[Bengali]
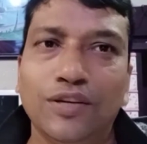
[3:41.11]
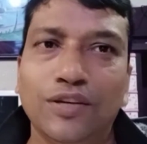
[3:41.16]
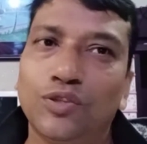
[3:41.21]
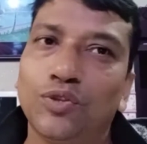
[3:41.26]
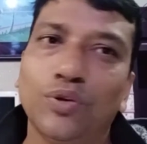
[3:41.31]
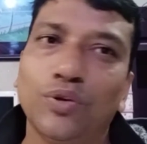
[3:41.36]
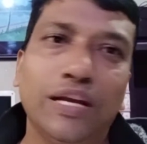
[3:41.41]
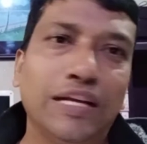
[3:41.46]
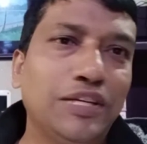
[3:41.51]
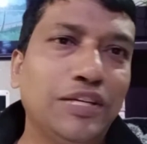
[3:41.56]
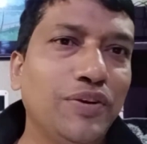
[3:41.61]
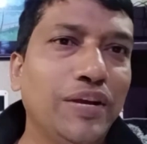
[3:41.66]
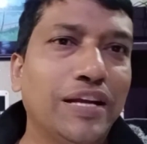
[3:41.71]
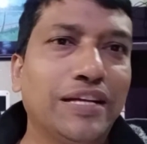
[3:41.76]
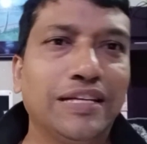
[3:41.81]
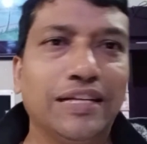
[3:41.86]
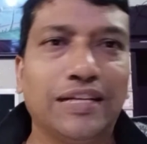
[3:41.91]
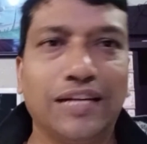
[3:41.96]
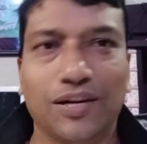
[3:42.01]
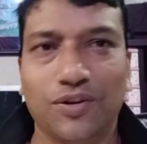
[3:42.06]
তো এটিও
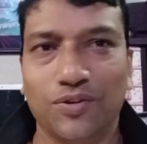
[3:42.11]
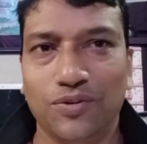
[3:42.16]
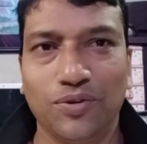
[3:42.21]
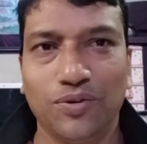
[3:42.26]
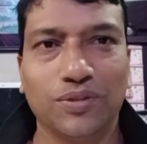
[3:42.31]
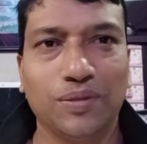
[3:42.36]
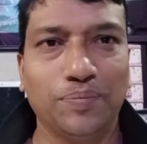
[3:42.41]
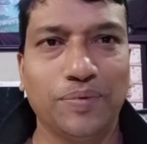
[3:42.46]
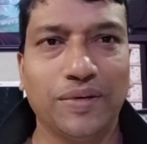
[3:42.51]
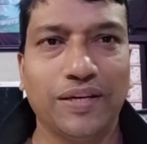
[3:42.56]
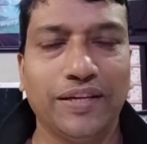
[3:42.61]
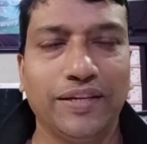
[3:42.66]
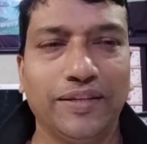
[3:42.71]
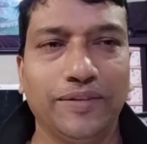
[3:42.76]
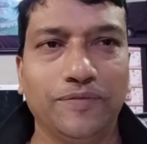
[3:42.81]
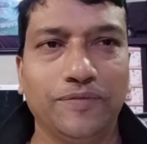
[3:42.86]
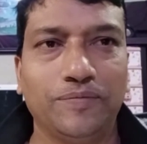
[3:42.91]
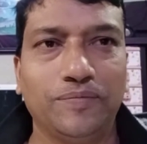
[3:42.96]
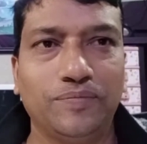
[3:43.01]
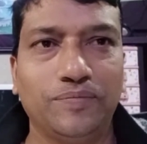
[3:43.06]
একটি কারণ হতে পারে
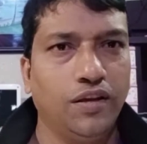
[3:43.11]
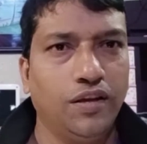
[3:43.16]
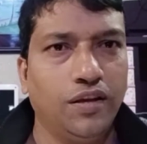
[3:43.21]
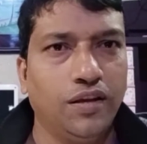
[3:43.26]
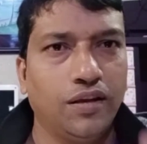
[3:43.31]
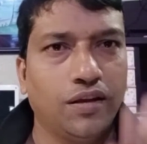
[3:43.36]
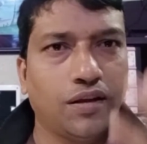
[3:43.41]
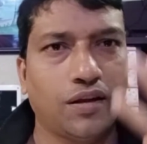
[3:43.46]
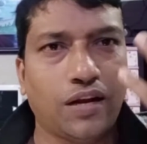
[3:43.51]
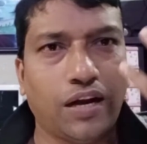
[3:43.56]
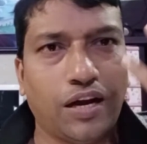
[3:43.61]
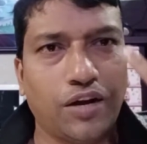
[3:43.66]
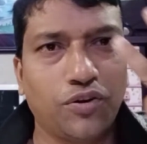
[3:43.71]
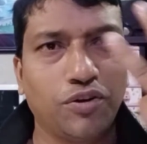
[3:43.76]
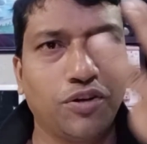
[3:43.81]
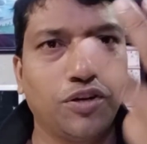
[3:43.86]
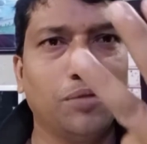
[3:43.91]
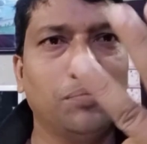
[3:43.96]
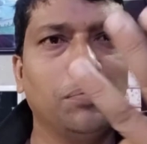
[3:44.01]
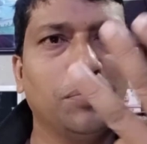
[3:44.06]
কারণ
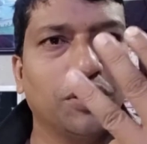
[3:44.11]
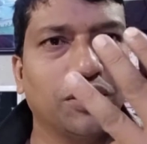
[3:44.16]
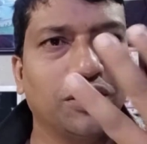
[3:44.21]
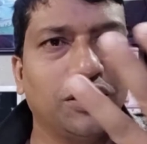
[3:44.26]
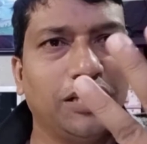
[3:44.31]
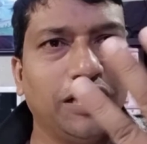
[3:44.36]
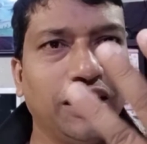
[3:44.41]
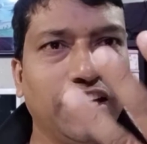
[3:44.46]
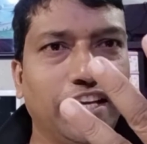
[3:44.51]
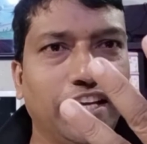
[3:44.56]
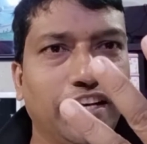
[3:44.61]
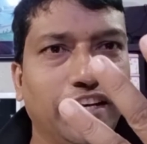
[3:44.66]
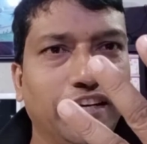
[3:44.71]
নম্বর তিন